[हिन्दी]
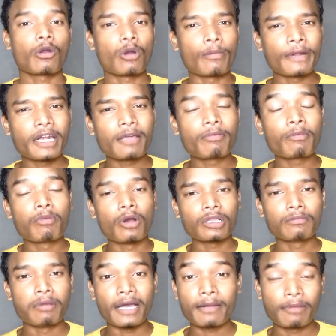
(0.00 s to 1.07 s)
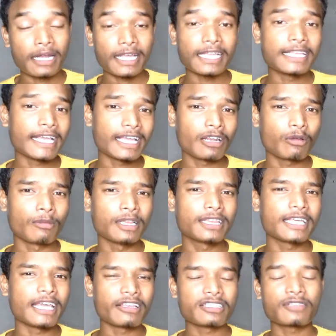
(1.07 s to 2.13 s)
कॉमेडी भी बहुत भर भर के देखने को
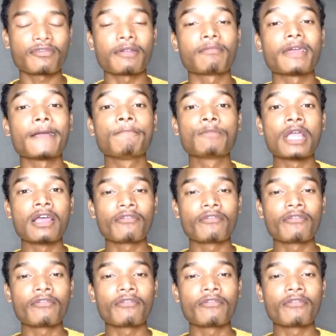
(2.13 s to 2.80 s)
मिलती है इस फिल्म में